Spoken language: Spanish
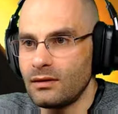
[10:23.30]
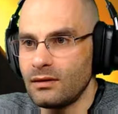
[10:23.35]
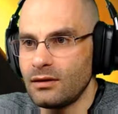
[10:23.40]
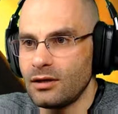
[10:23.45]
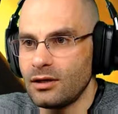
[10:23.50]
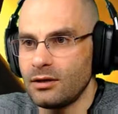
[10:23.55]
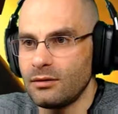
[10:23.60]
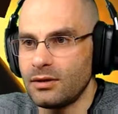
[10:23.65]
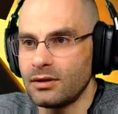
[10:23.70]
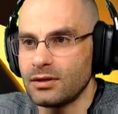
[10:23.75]

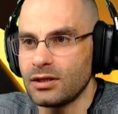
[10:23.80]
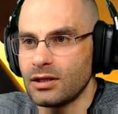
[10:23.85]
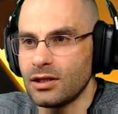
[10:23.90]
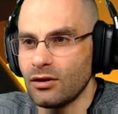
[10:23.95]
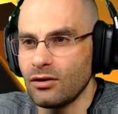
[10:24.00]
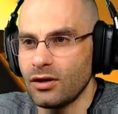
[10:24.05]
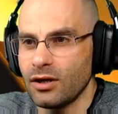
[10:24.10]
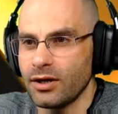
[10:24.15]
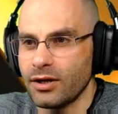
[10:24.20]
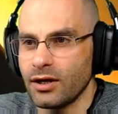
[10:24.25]
A ver, te tengo
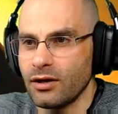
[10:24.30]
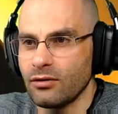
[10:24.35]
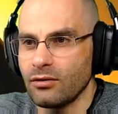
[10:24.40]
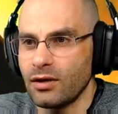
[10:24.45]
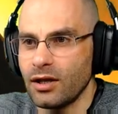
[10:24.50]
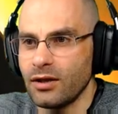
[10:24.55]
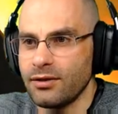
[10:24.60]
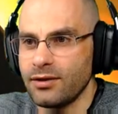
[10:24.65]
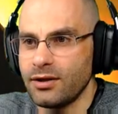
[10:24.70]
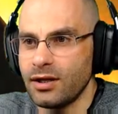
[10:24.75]
agarrado con
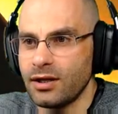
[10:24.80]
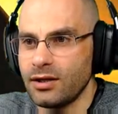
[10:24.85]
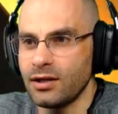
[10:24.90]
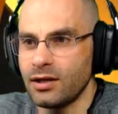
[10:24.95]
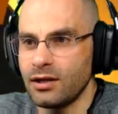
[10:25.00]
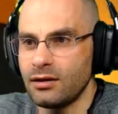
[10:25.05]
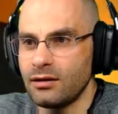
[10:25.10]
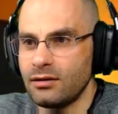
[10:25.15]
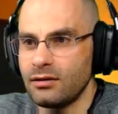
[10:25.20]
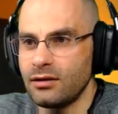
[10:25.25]
la
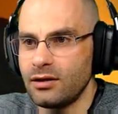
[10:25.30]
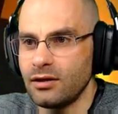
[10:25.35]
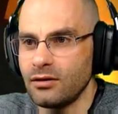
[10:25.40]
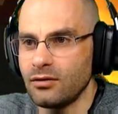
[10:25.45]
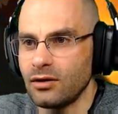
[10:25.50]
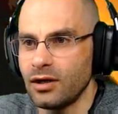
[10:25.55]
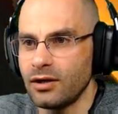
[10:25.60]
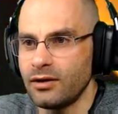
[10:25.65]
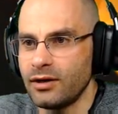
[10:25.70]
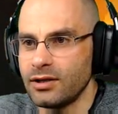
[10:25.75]
izquierda y
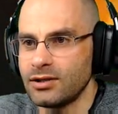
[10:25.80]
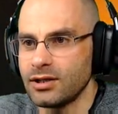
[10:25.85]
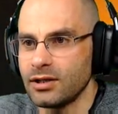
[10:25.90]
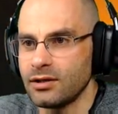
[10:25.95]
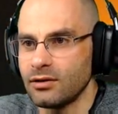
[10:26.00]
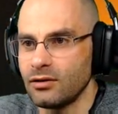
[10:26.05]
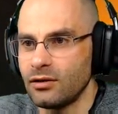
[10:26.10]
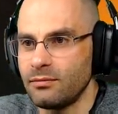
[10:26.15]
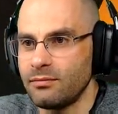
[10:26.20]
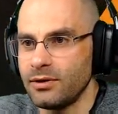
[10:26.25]
con la derecha te
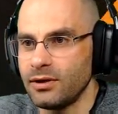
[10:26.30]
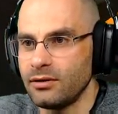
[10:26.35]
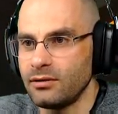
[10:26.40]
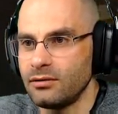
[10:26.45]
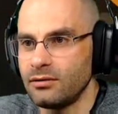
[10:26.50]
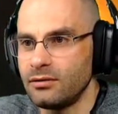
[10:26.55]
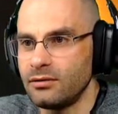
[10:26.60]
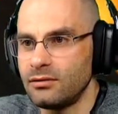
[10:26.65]
golpeo.